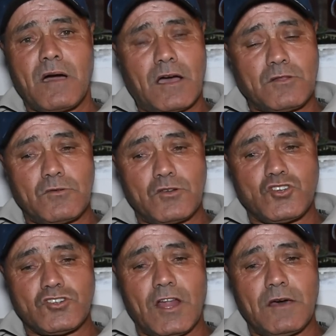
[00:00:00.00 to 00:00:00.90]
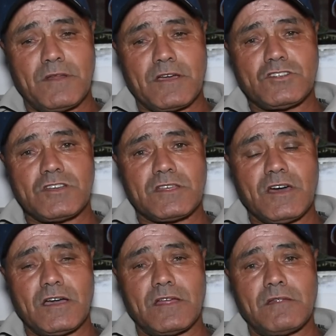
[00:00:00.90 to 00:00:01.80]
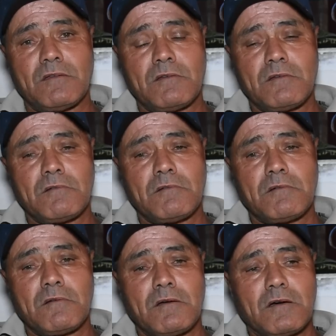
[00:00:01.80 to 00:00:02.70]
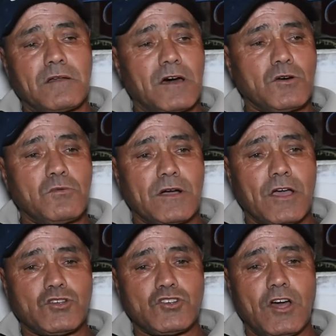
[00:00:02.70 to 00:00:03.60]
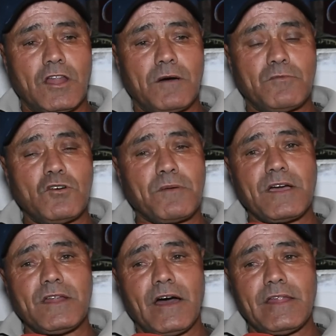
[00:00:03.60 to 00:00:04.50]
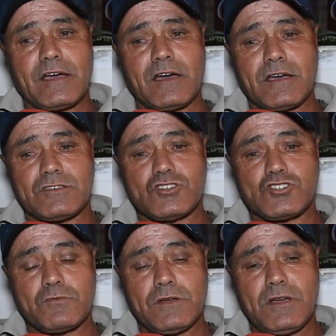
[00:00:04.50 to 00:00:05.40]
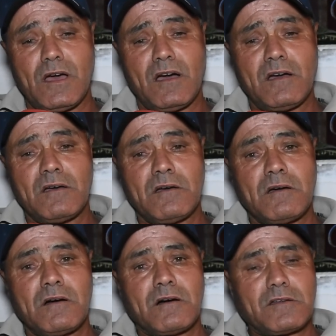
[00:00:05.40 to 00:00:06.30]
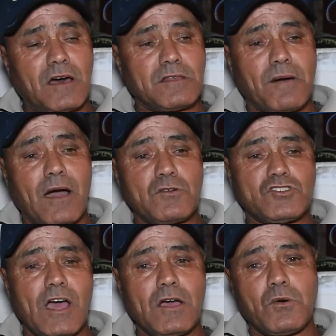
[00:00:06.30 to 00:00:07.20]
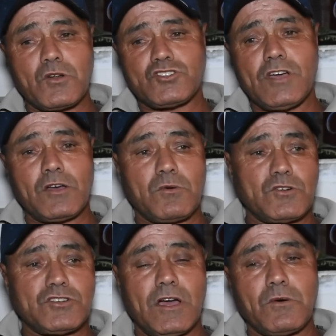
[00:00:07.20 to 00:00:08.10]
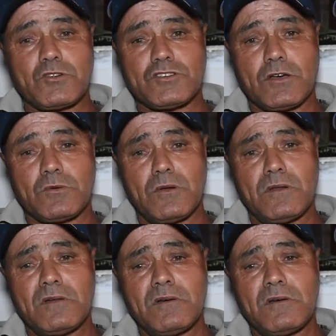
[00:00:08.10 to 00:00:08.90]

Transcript: قالت له نتشوش على بنك ملي كتعاين ناض هو كيشوش على بنو بقينا حنا كاقاسين شويه ما تبقاو شيء يخرج شيء يدخل شيء يخرج شيء يدخل